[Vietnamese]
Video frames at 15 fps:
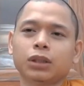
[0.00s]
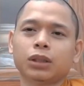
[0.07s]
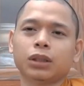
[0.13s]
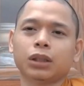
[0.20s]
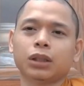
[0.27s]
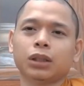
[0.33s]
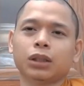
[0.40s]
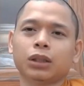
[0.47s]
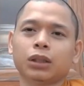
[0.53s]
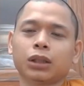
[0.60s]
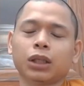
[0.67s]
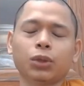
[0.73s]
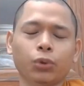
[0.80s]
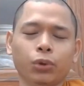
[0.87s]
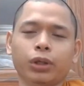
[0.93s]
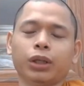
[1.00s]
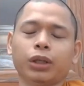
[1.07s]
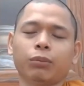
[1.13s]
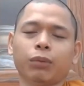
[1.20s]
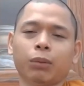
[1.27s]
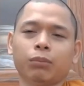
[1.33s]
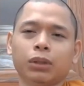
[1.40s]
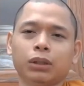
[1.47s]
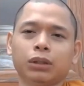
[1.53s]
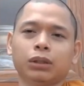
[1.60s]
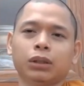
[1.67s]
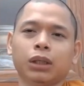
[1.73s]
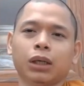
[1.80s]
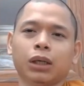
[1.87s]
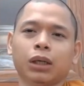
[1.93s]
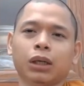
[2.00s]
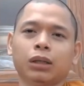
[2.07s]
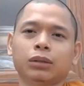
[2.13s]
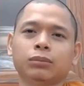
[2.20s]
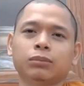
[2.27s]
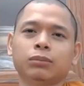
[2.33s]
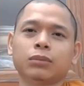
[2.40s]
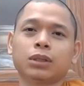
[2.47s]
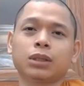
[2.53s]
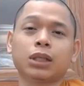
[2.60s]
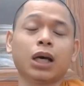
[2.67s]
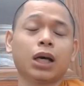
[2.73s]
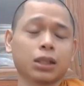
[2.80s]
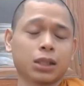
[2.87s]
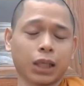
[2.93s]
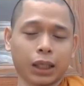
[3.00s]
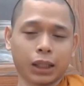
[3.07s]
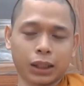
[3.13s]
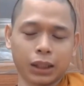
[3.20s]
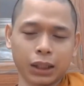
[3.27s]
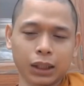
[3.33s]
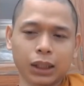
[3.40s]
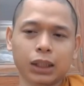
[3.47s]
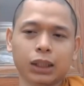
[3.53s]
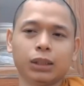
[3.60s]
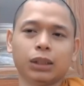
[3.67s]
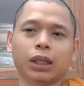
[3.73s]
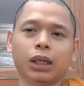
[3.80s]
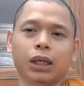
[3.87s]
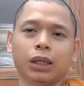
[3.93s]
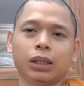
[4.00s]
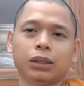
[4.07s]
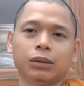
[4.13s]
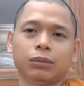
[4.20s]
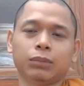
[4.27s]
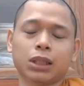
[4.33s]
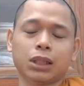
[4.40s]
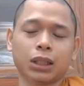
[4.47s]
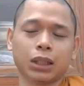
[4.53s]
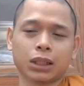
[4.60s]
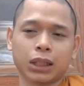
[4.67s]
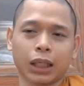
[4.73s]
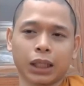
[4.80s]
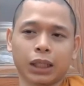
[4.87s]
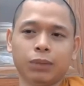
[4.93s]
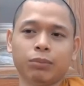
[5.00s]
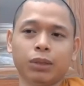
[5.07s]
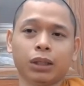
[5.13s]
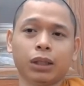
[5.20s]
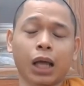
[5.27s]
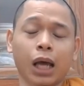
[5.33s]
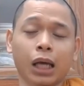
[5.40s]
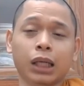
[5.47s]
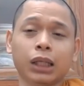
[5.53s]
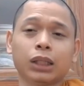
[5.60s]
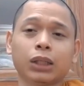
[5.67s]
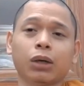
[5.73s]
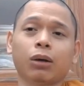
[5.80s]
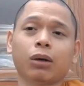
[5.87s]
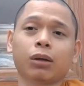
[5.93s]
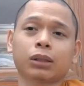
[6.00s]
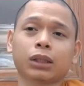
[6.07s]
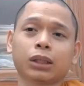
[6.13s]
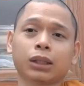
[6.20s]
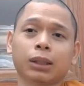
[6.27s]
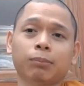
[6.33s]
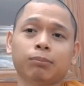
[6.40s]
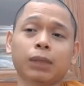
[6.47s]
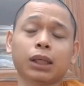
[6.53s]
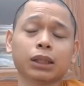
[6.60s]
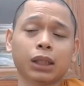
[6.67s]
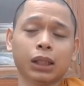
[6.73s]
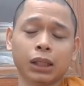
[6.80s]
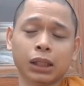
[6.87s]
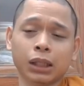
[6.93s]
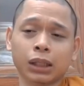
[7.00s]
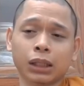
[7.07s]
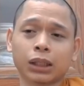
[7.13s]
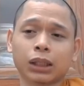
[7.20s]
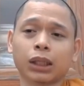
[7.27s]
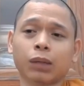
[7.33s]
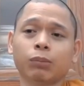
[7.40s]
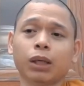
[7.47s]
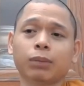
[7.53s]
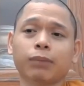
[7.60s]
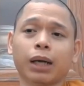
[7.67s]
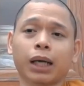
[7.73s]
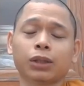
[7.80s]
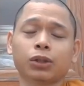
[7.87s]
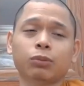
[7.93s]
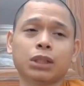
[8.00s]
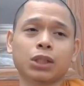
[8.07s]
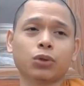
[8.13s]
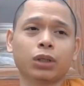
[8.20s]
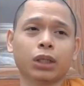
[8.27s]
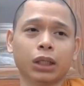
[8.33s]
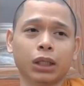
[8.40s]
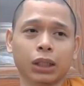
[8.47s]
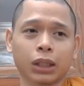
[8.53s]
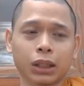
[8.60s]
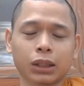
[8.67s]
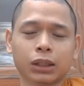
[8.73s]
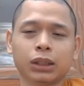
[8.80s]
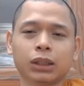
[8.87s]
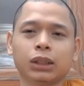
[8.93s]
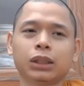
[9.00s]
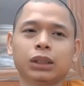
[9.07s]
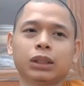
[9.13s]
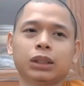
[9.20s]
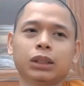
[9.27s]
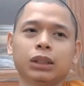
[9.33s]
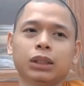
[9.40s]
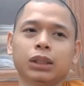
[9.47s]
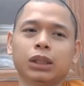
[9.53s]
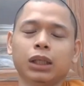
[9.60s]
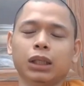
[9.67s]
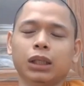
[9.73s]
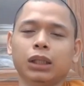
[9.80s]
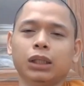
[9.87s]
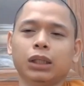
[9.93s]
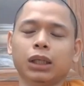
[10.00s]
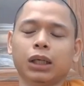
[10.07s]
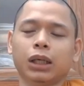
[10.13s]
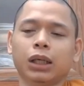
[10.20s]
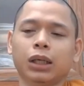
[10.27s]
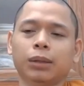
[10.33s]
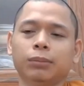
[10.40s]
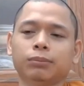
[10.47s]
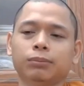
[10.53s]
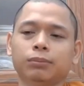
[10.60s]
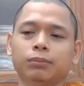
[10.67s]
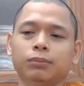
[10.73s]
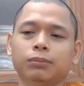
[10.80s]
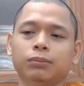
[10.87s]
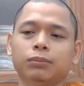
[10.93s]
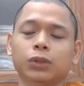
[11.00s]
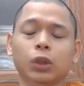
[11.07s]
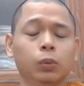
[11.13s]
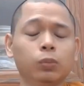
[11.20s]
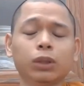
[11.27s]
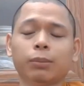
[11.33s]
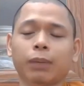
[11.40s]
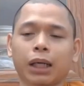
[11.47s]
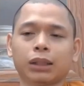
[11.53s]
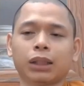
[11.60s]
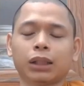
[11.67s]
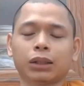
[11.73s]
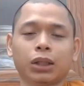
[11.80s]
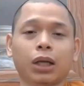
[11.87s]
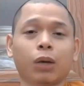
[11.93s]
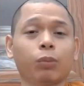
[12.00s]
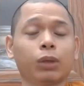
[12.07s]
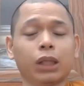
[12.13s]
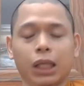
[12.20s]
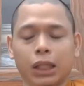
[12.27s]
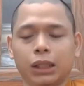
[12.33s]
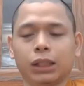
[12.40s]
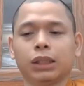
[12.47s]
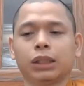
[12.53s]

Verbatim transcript: à, cái chuyện mà mình à, sơ sẩy à, mình sơ sẩy mình để cho cái tâm bất thiện cái lòng bất mãn của mình xuất hiện á thì à, đúng là bản thân đó là không có nên